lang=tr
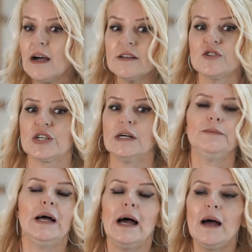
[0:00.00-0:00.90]
ayrıca
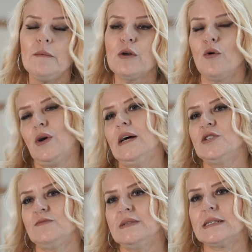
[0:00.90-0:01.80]
her bir
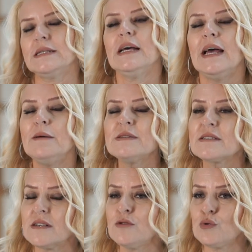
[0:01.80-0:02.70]
öğrencimizin hem
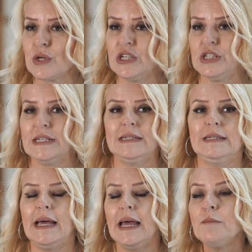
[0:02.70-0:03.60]
staj
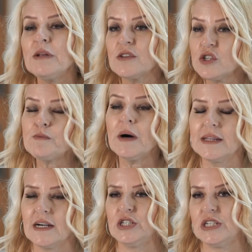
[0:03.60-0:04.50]
süreçlerinde hem de dış
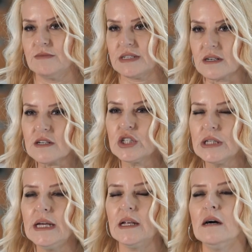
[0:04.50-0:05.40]
paydaşlarımız
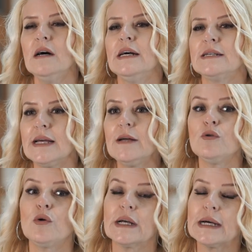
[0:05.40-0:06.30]
aracılığıyla
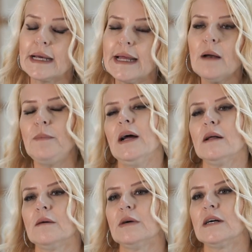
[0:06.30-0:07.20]
sektörde kariyer
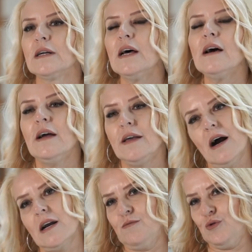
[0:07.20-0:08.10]
planlamalarına
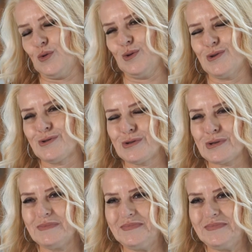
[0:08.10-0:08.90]
yardımcı oluyoruz.